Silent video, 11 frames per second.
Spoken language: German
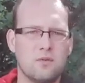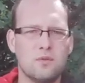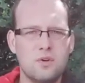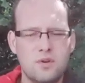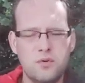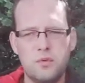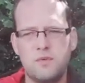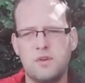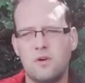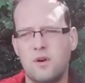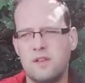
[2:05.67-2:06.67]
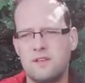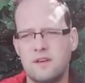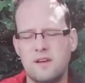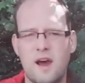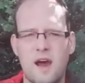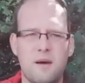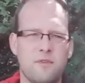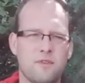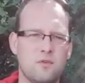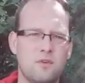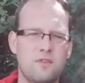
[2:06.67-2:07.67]
ungeübte Leute haben
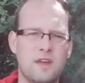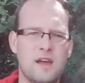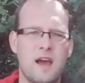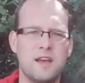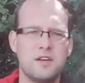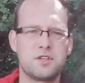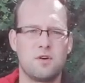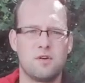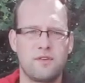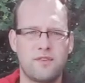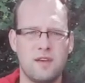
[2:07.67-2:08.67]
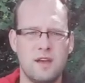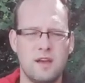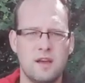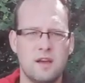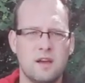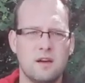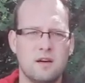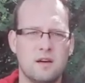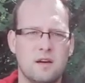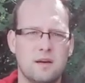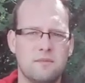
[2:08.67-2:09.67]
so gut wie keine Chance,
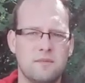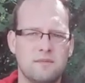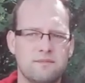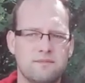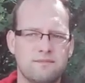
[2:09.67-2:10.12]
ähm,